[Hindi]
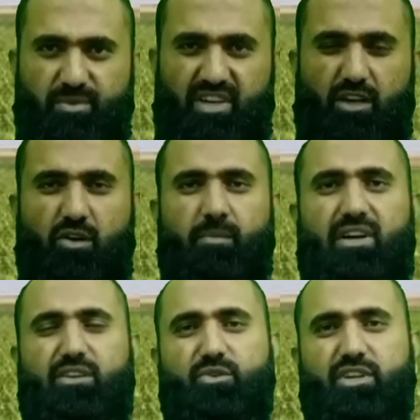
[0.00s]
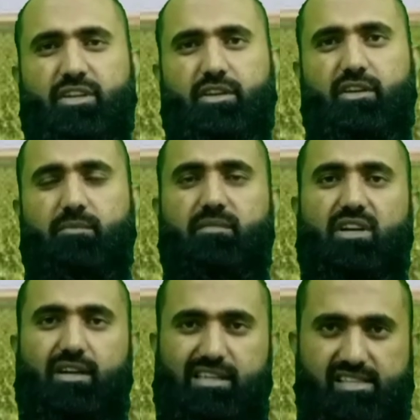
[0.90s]
बसमीम
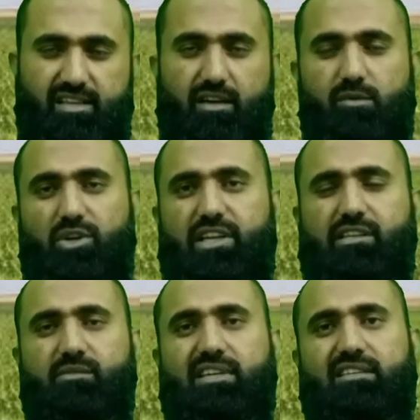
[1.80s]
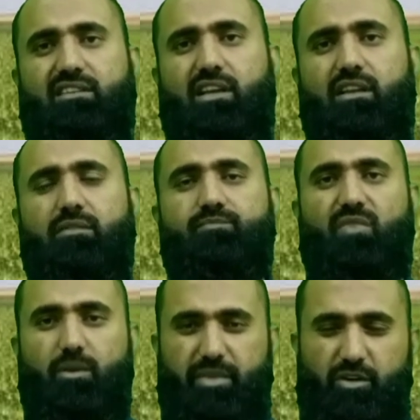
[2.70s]
अल्लाम नाजरीन
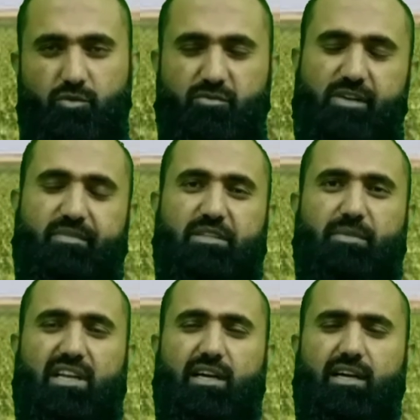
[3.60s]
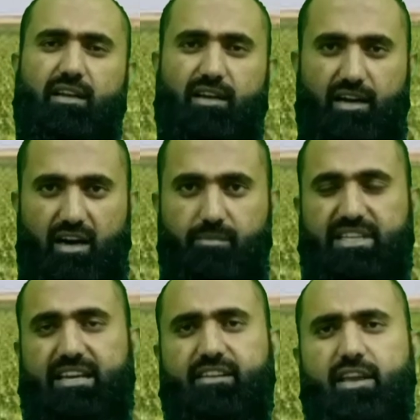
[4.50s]
मैं हूं मोहम्मद बिलाल आप
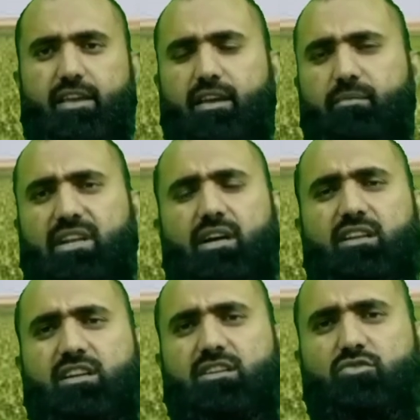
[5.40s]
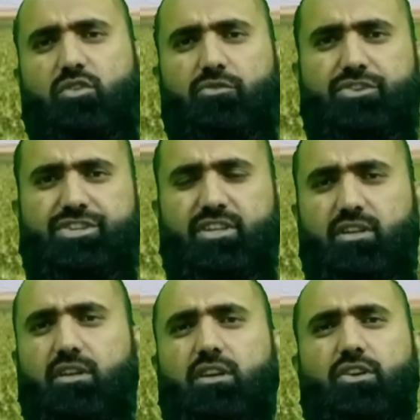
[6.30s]
देख रहे हैं बिलाल कंजू
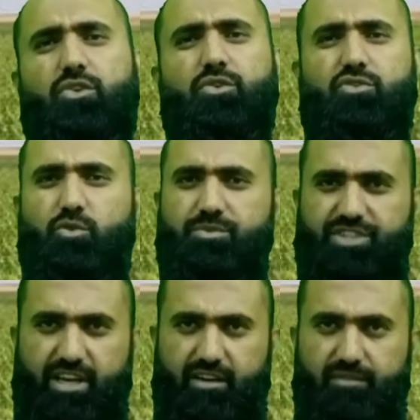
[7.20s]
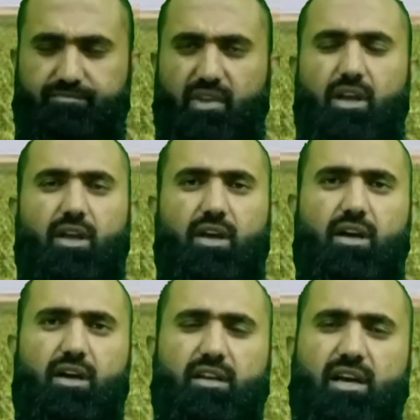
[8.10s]
ऑफिशियल यूट्यूब
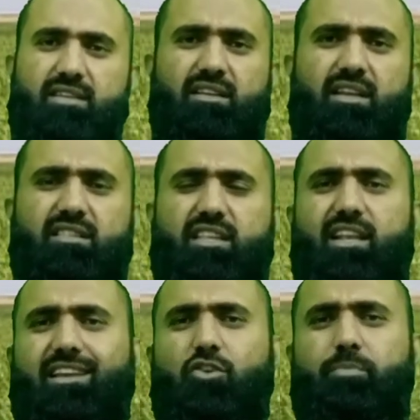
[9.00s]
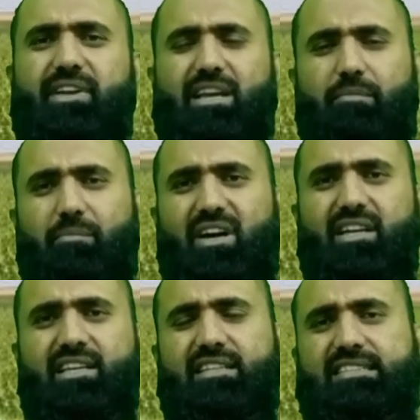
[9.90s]
चैनल नाजरीन तेल के ऊपर एक
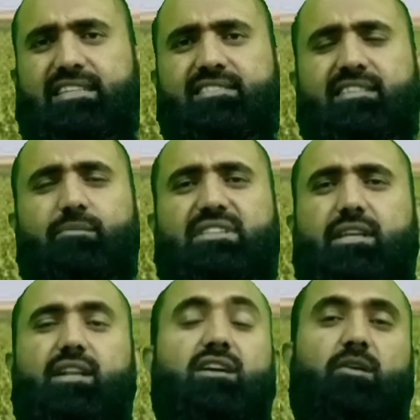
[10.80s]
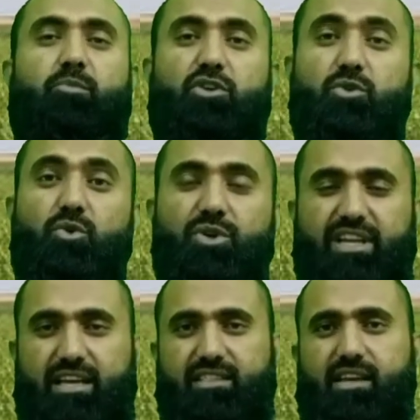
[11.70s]
बीमारी आती है जिसे हम तेल का बटूर
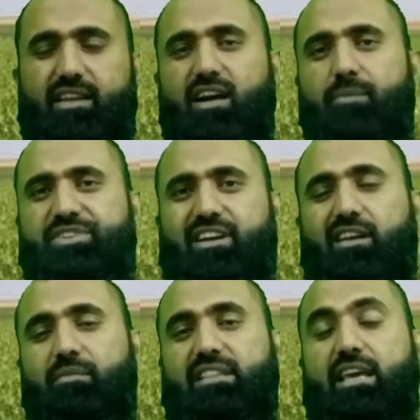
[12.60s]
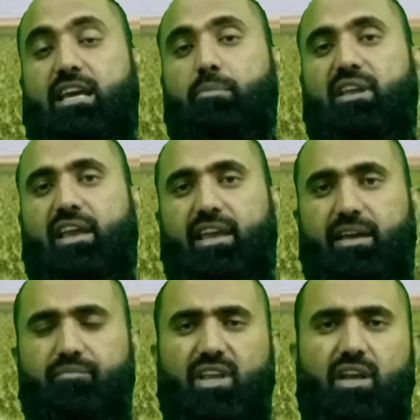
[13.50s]
कहते हैं ये आप शक्ल में देख भी रहे हैं